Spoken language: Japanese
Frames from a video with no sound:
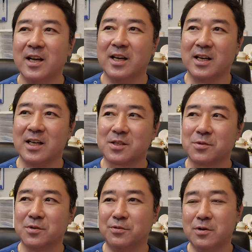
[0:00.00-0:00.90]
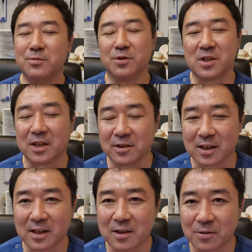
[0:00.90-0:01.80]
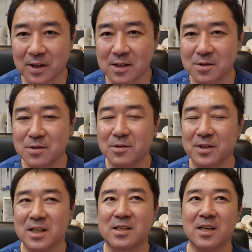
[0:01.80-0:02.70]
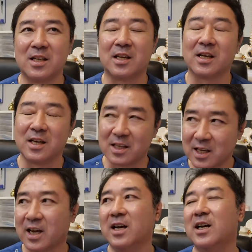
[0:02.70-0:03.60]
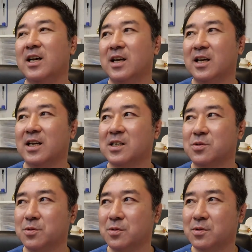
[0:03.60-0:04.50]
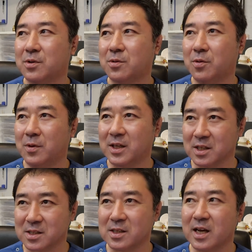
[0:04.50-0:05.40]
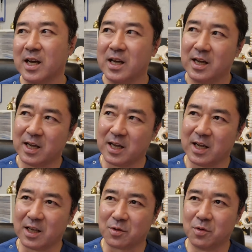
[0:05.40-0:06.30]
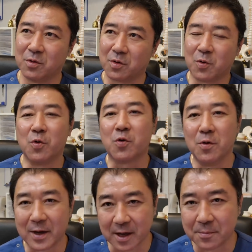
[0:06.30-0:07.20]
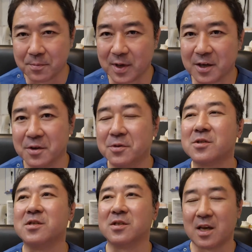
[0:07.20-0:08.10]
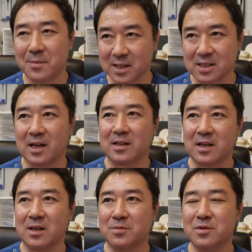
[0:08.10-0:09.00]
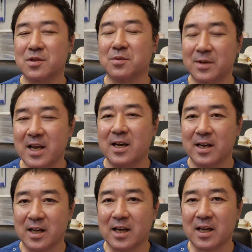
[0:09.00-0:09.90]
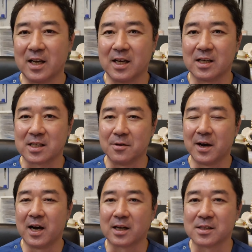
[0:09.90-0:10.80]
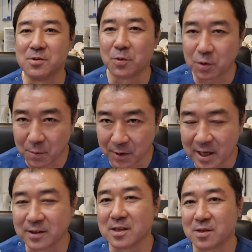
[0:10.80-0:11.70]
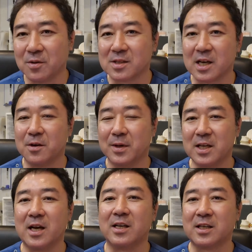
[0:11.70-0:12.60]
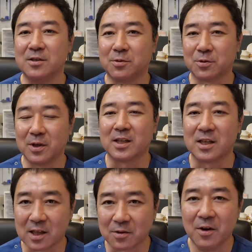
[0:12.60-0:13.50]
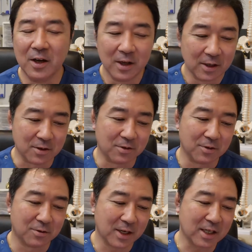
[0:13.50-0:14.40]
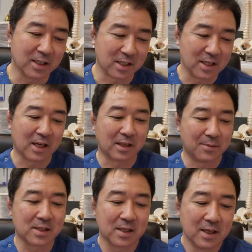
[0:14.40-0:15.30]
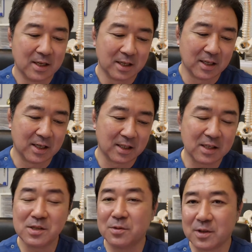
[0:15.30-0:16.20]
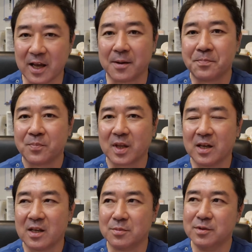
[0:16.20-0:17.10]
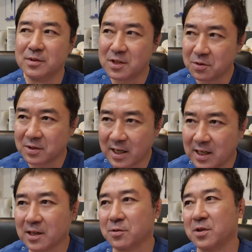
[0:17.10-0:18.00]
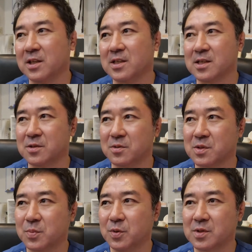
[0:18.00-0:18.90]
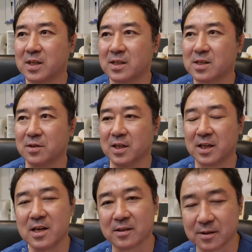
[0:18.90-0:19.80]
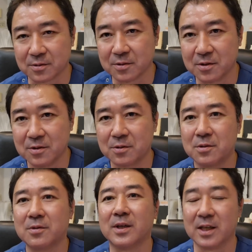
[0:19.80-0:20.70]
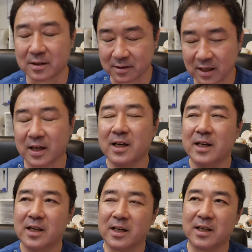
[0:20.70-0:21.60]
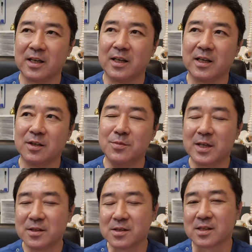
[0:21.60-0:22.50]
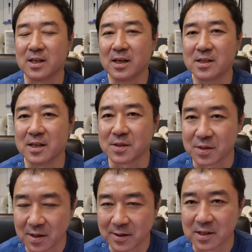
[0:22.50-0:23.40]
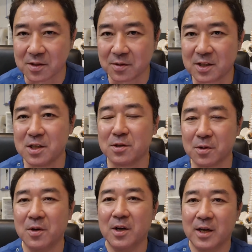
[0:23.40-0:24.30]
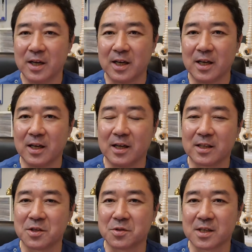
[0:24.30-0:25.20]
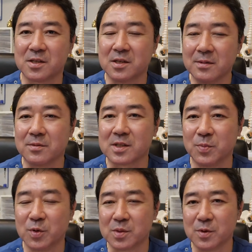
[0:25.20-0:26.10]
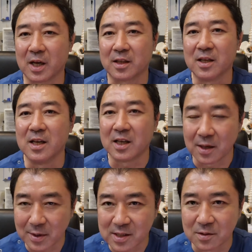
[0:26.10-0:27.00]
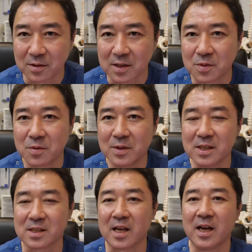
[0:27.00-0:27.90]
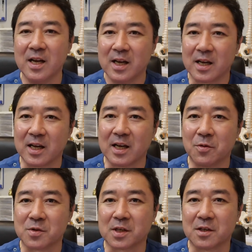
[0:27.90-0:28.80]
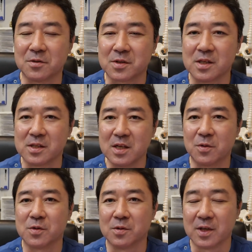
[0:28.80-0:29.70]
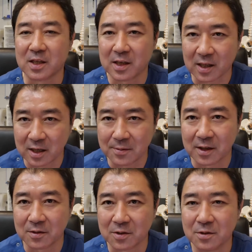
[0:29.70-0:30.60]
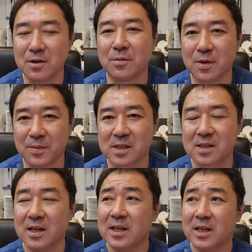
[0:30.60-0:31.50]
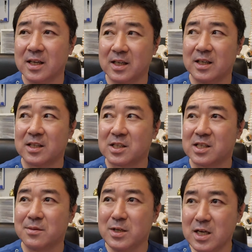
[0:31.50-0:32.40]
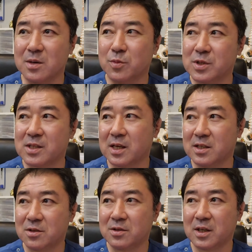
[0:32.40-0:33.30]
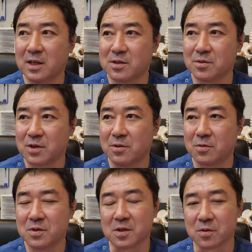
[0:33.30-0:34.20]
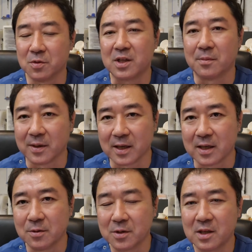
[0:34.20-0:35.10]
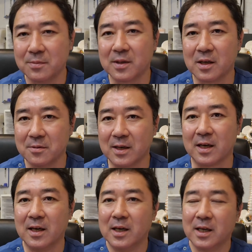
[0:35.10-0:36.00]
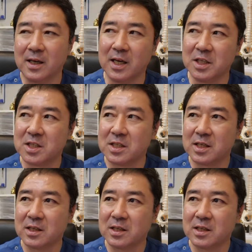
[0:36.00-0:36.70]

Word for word: えー、そこのフォームのチェックだったりとか、そういうのをね、していただいて、えー、その子はですね、えーと、高校までバレーを続けました。で、分離症もね、えー、幸い悪化することもなくですよ、最後までやりきることができたというような感じになってます。えー、ですので、えー、分離症だからといってですね、そのスポーツがすぐできなくなるということではなくて、えー、うまく付き合いさえすればですよ、きちんと、えー、対処さえすればスポーツもやっていけますので、そこはですね、えー、お近くの先生にご相談いただければなというふうに思います。えー、でちなみに、もし最終的なその疲労骨折起きた場合、起きた場合は、えー、一時的